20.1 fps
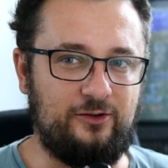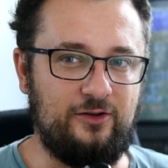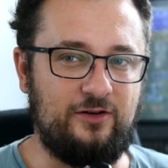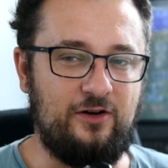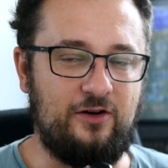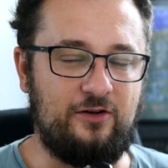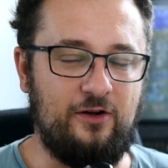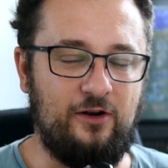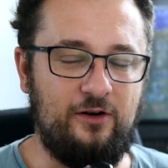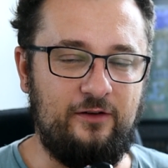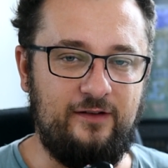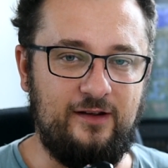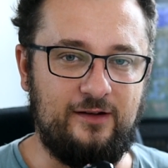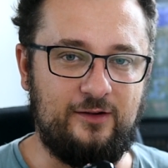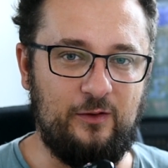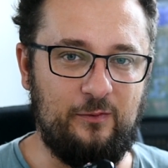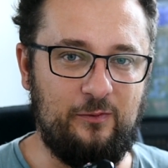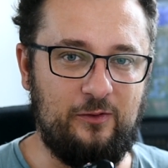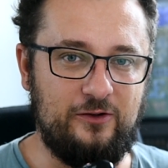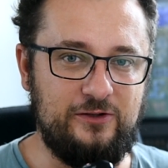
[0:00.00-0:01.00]

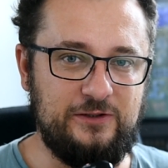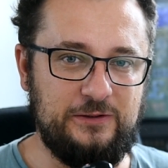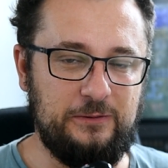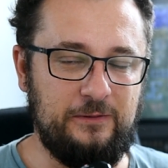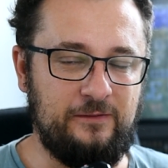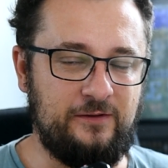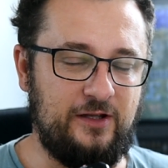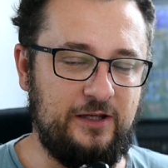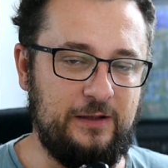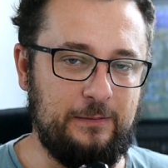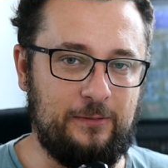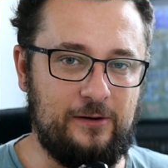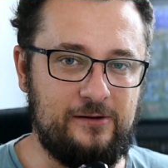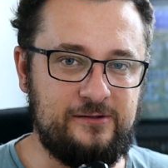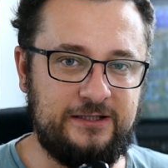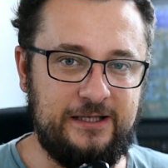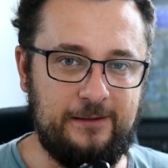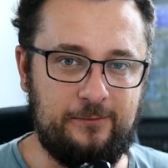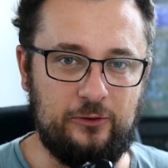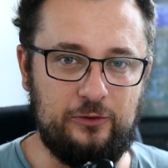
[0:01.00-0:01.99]
kogokolwiek obchodziły wtedy
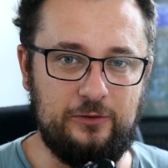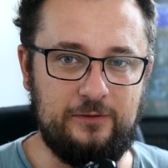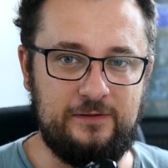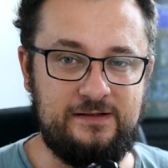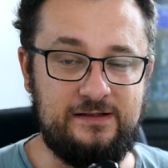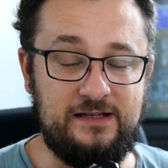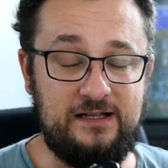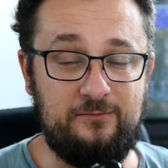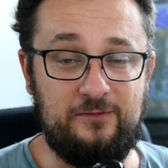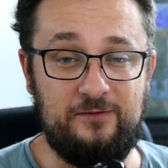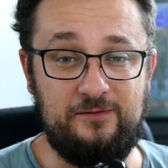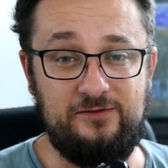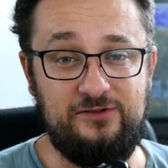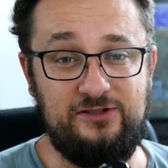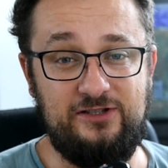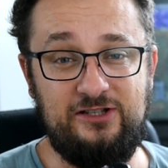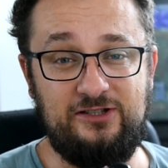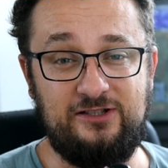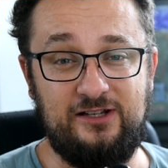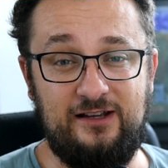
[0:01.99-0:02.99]
polskie produkcje, albo
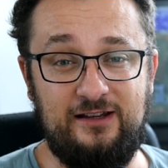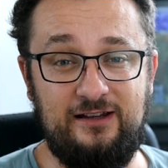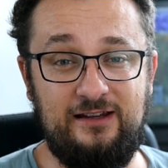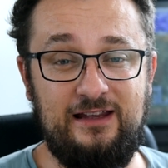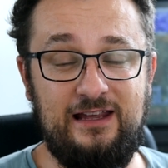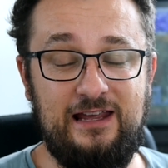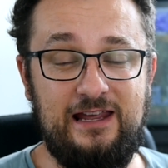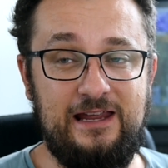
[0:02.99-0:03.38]
dzisiaj,